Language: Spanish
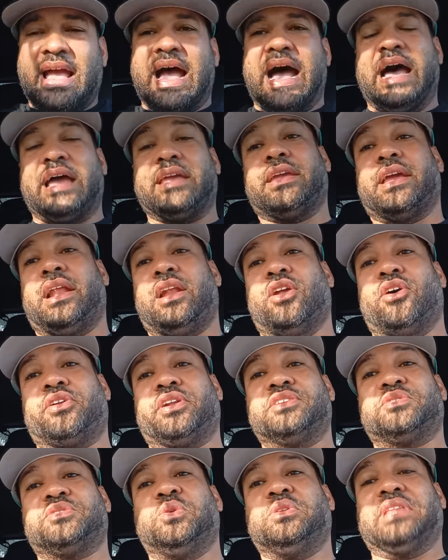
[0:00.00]
Ayer los
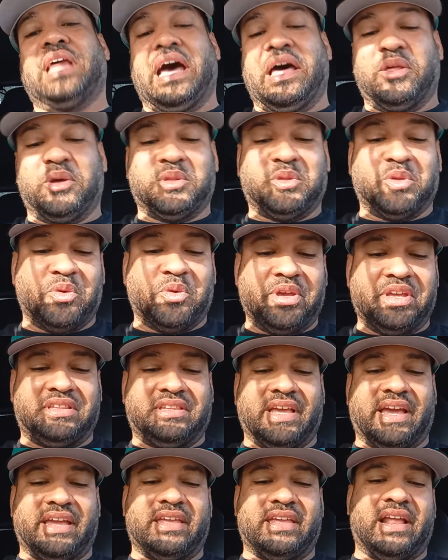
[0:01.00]
resultados,
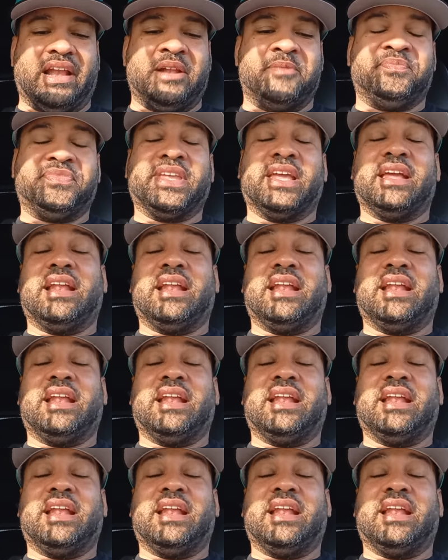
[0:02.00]
tuviste ayer